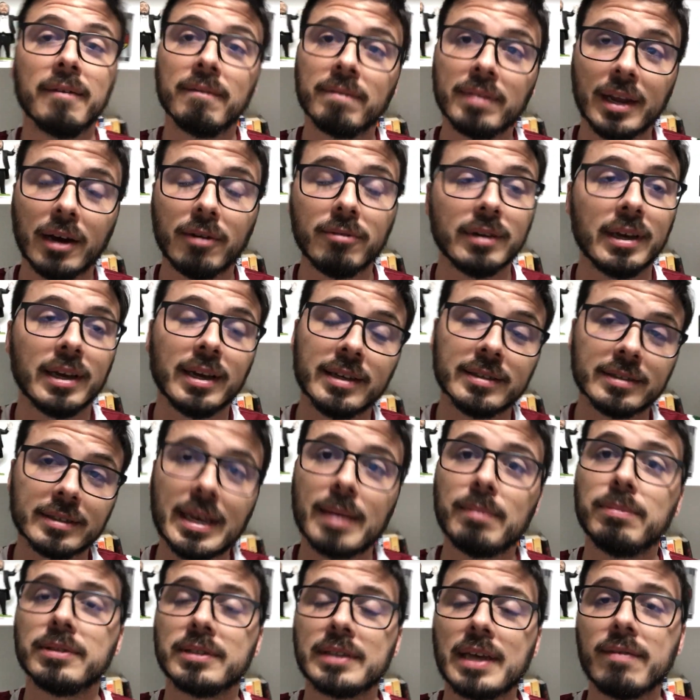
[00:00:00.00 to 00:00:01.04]
Não,
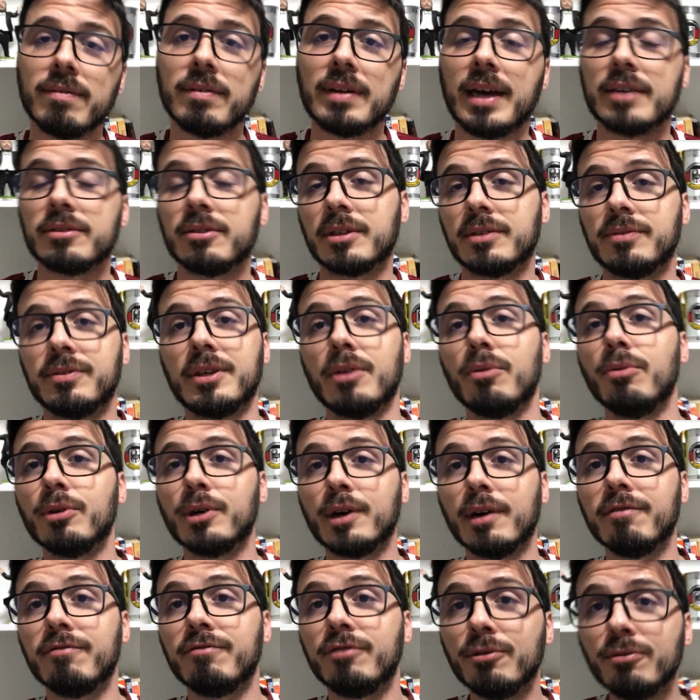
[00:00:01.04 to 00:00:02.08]
sempre esteve lá, só que você
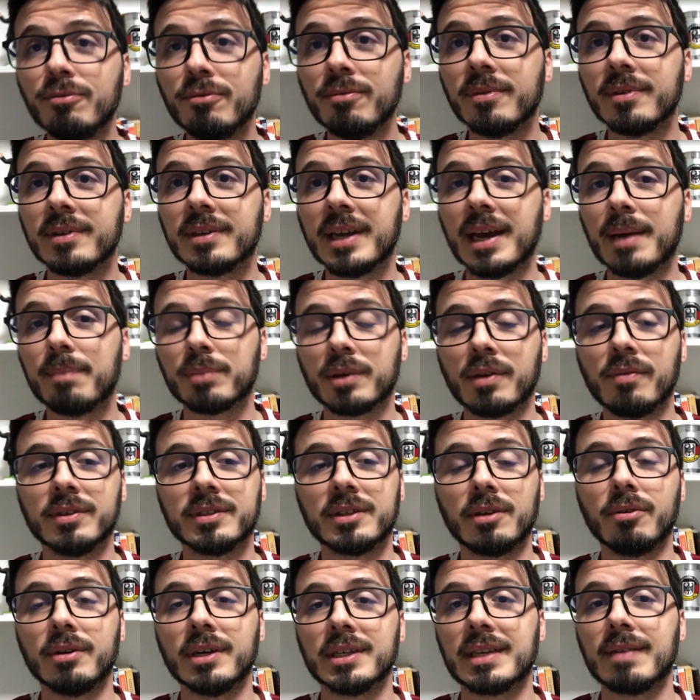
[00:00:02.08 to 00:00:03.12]
nunca viu, né? Porque
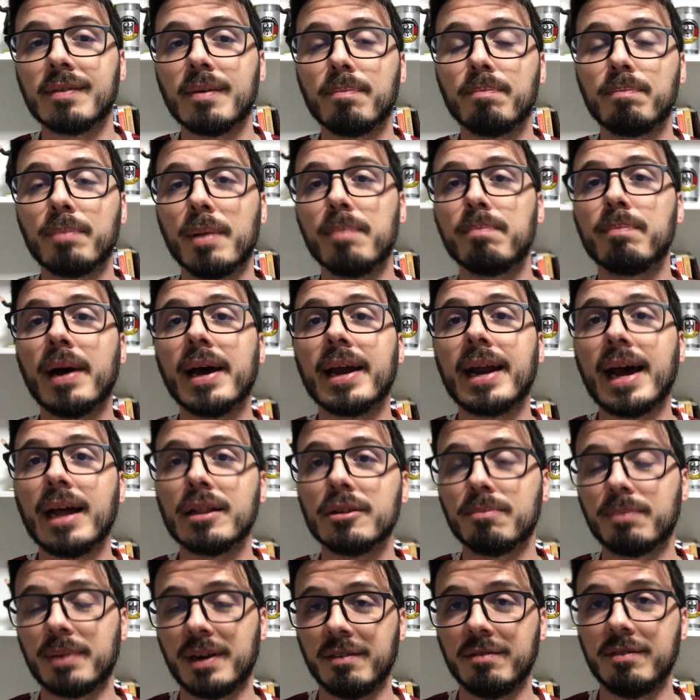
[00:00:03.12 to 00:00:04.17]
você nunca estava
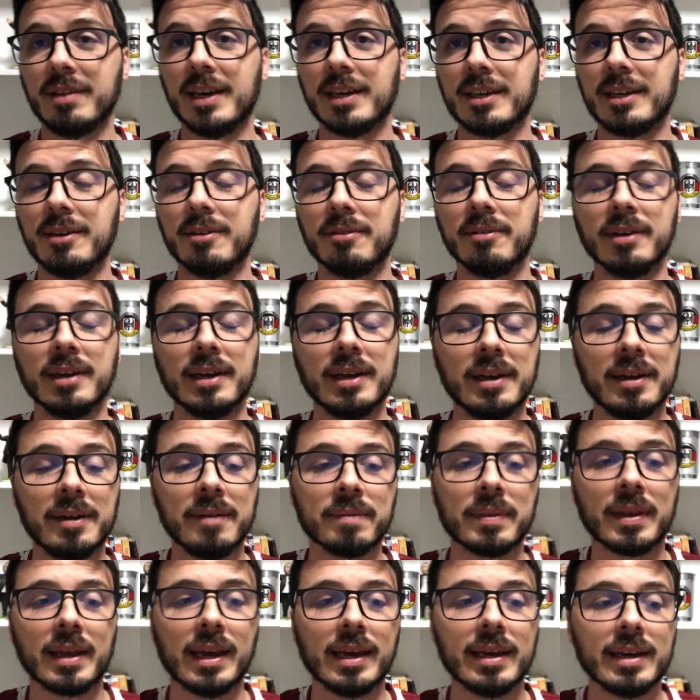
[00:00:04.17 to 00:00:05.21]
preparado para ver aquilo,
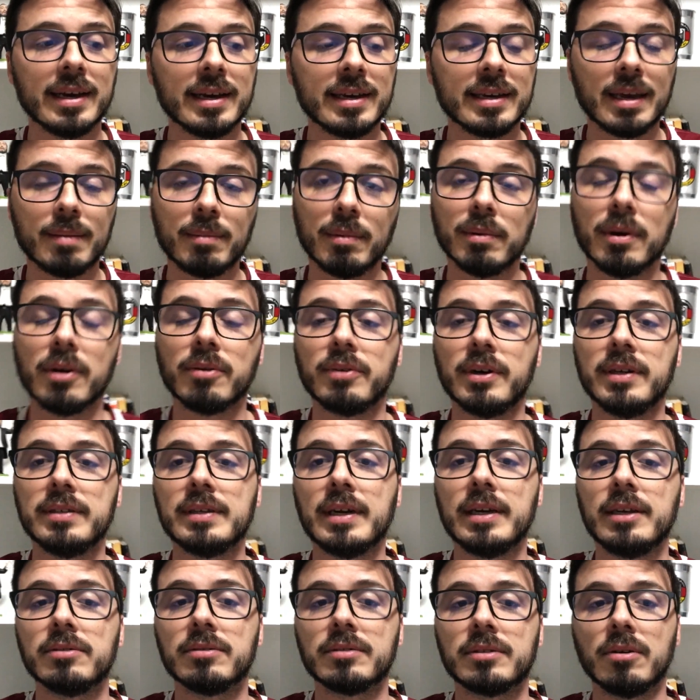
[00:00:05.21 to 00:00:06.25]
né? E a mesma coisa
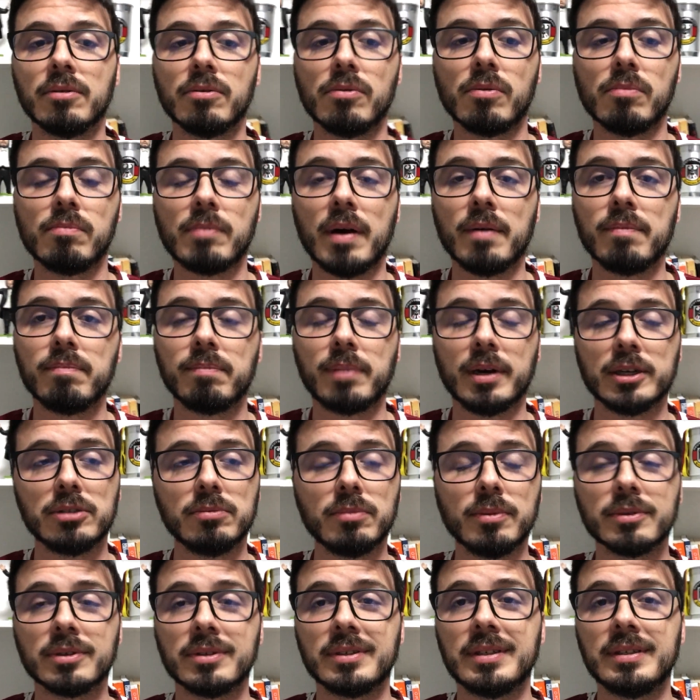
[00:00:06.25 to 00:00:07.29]
é isso. Então, uma, a partir do
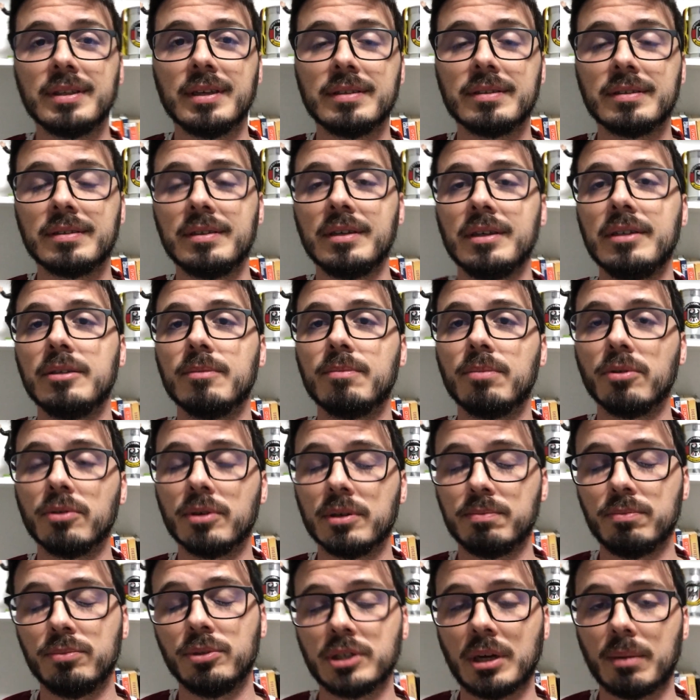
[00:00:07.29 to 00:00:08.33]
momento que você decide
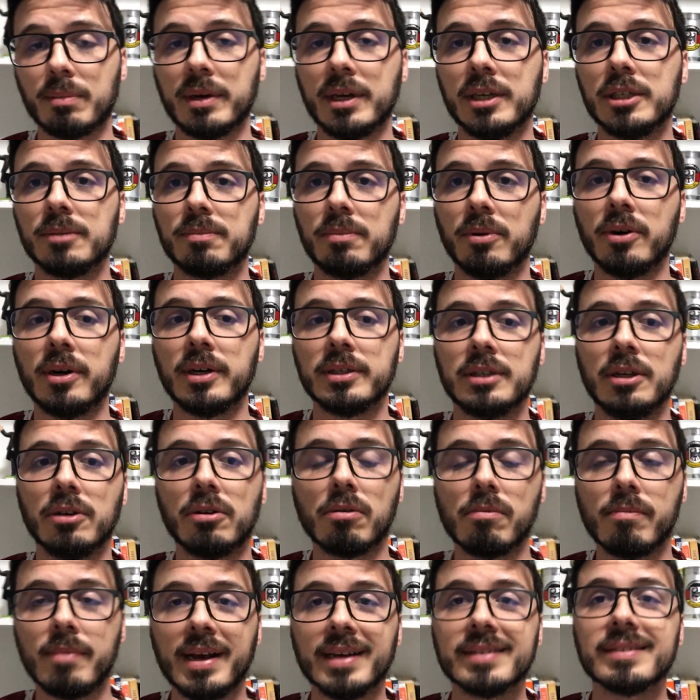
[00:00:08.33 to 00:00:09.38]
puxar uma resposta e
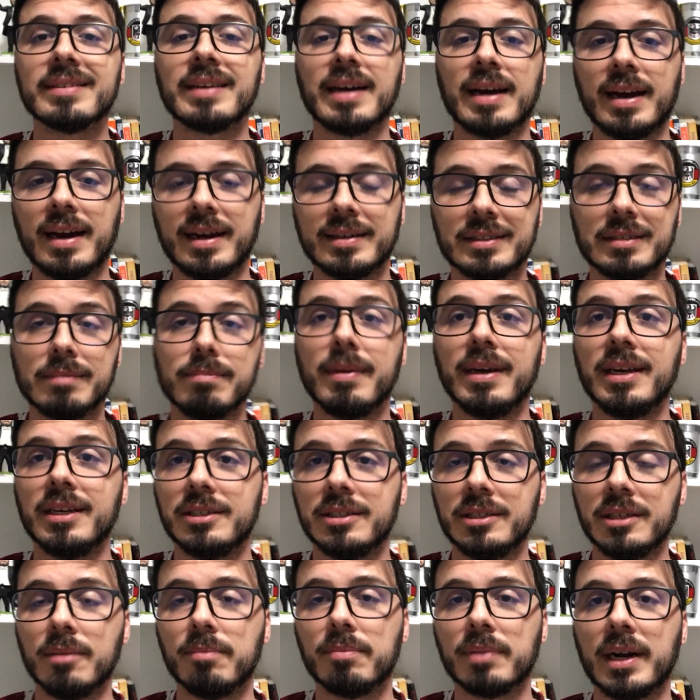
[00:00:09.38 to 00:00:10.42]
começa a se
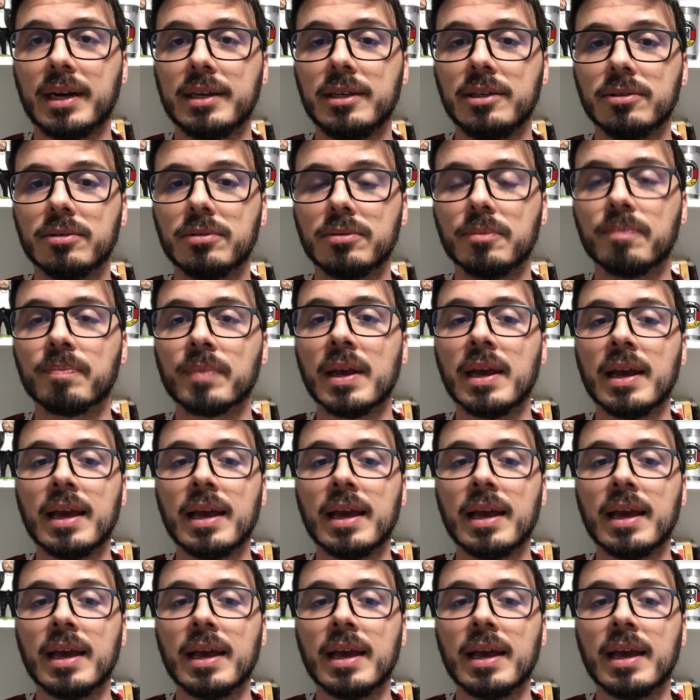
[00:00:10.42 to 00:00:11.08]
mexer para isso,